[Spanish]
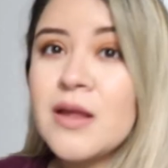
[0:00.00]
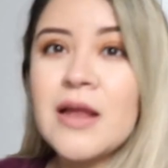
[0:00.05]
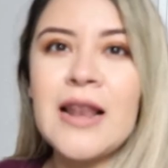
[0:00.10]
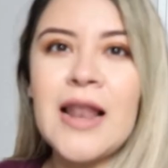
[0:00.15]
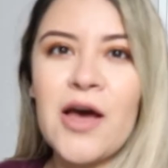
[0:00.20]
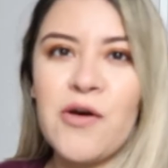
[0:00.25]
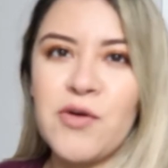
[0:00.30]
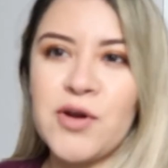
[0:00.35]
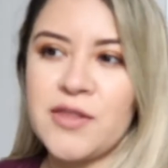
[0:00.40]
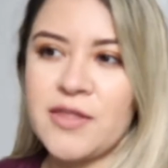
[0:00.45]

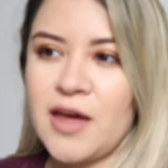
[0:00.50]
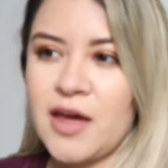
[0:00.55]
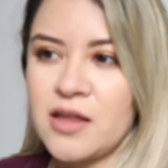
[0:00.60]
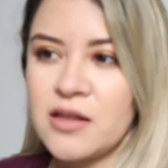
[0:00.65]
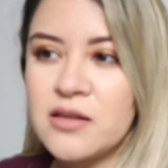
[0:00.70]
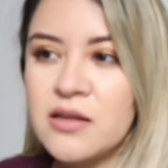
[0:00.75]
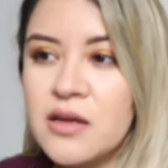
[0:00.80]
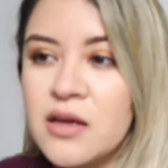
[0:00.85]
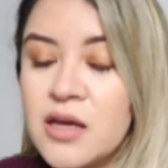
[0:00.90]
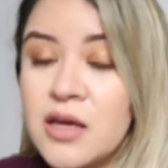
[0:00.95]
la
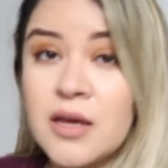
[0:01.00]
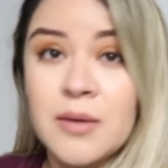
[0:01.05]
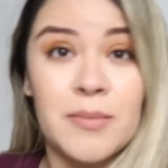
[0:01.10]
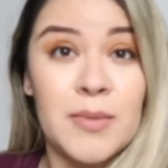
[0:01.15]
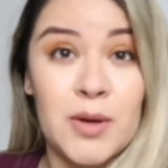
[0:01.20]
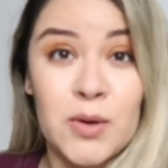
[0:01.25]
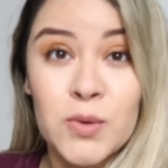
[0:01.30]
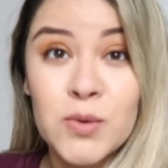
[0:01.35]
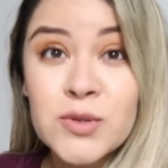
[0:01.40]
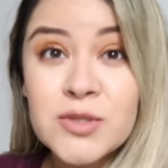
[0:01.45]
verdad
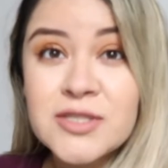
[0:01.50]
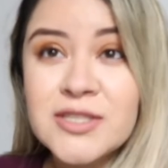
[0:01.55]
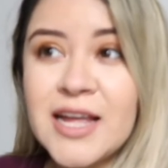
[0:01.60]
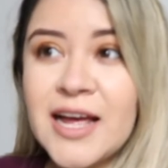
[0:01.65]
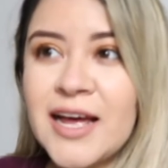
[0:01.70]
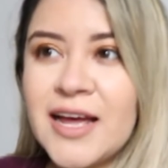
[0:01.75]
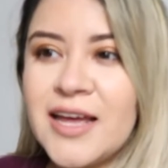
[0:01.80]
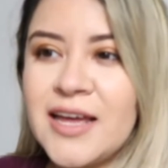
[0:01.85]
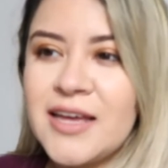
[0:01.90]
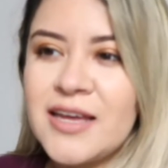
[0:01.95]
me gusta